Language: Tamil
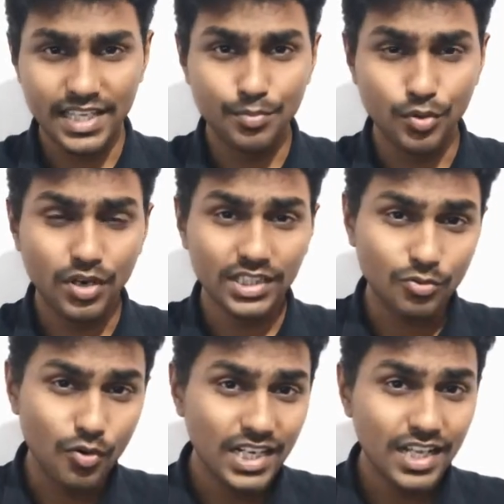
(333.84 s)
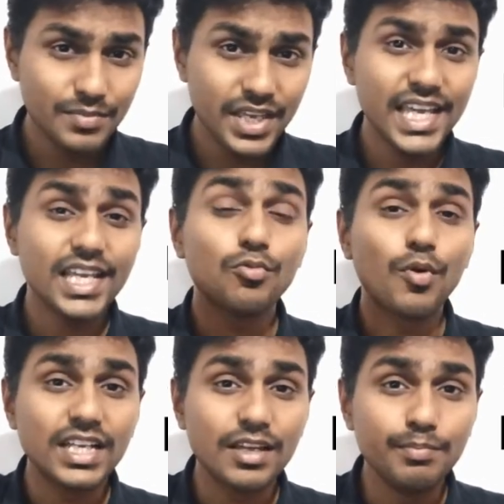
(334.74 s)
இப்போது அந்த குவாண்டம் ஏ
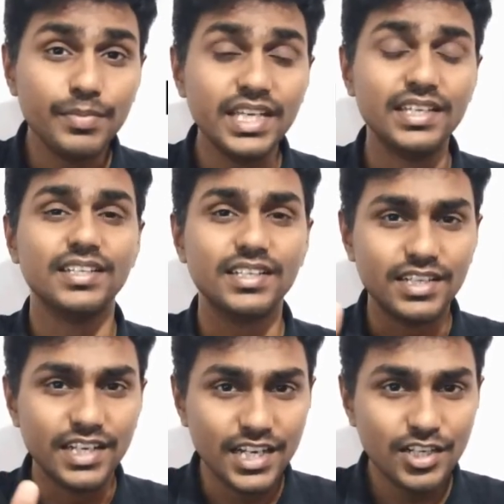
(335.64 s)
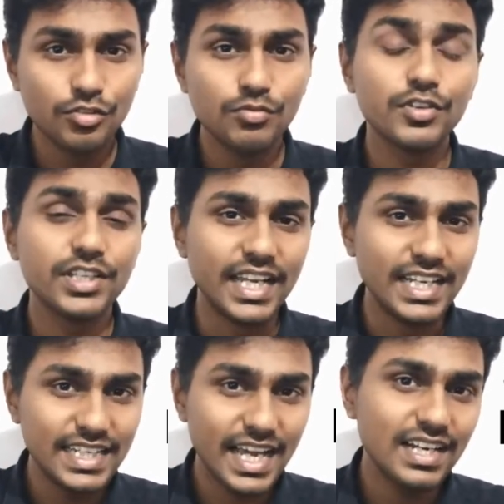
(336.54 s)
குவாண்டம் பி ரெண்டும்
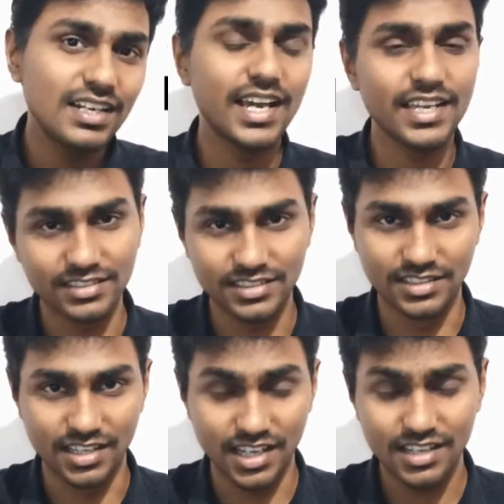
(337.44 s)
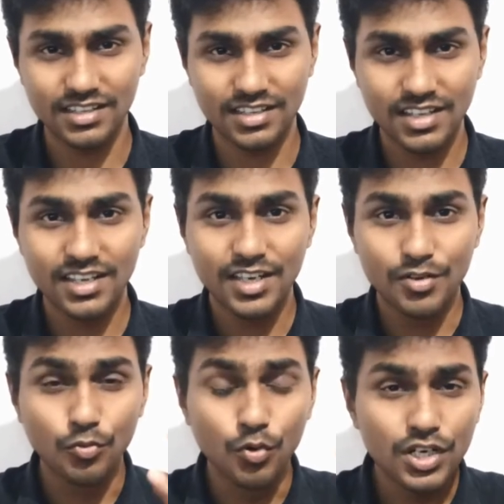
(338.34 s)
என்டாங்கிள்டாக இருந்ததுன்னா
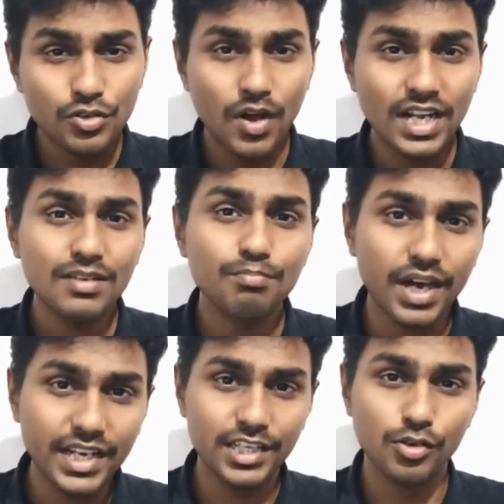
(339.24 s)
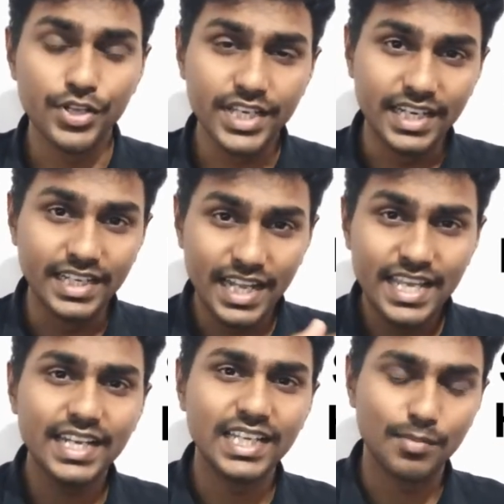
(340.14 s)
ஒரு குவாண்டம் பார்ட்டிகளுடைய
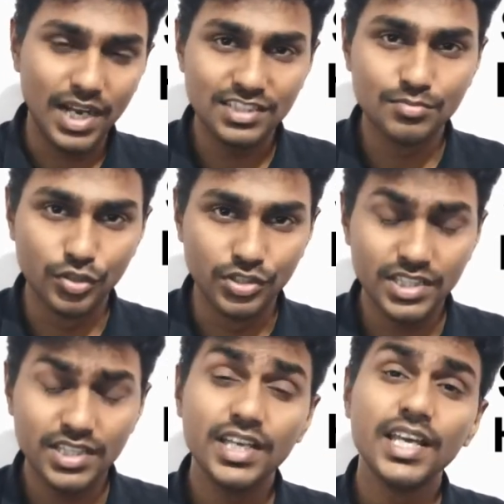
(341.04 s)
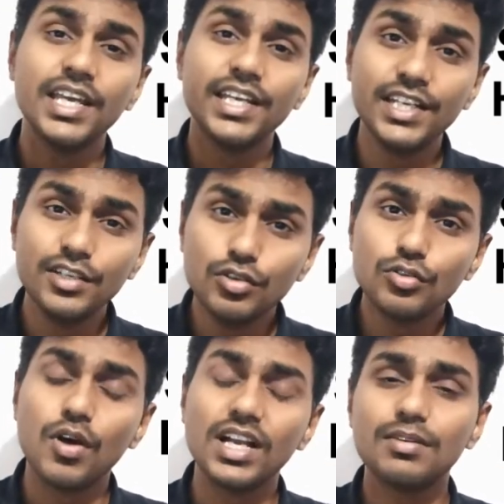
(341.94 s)
நிலையை நீங்கள் மாற்றும் போது இன்னொரு
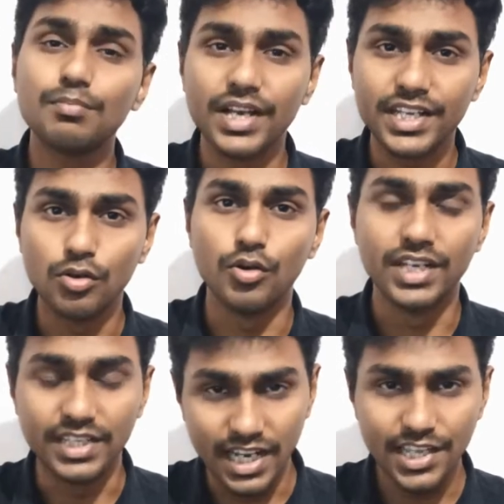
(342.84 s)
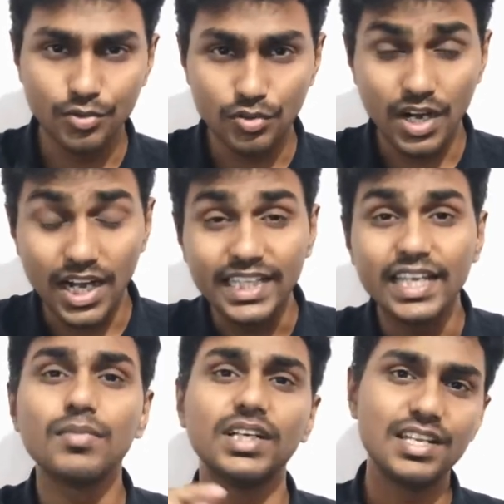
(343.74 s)
குவாண்டம் பார்ட்டிகளுடைய நிலையும்
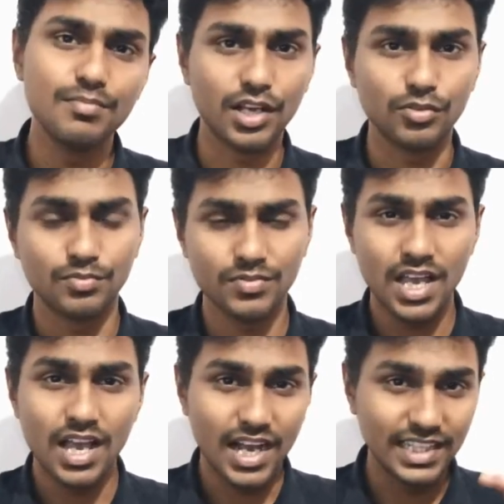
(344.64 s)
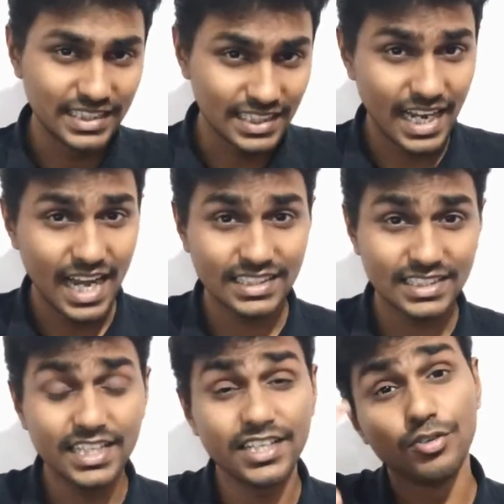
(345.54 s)
அதே மாதிரி மாறும் அது இந்த
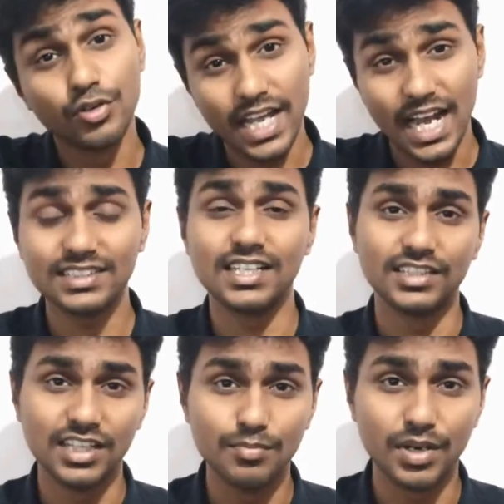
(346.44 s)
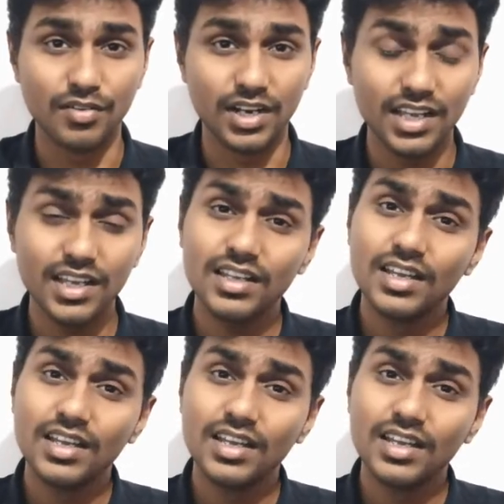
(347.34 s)
கேலக்ஸி இன்னொரு கேலக்ஸியில் இருந்தாலும் பரவாயில்ல